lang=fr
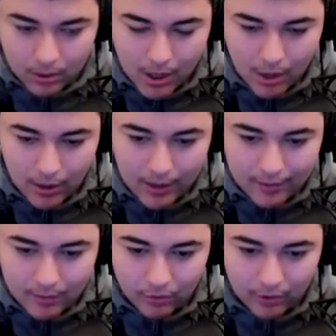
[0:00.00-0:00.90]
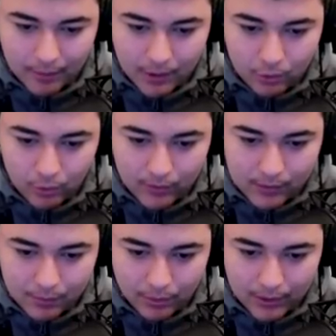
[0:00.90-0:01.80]
Alors là les amis, je sais pas du tout est-ce
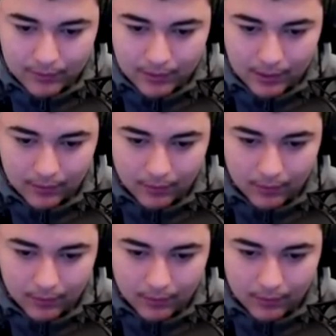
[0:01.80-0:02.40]
qu'il pourrait être Cars.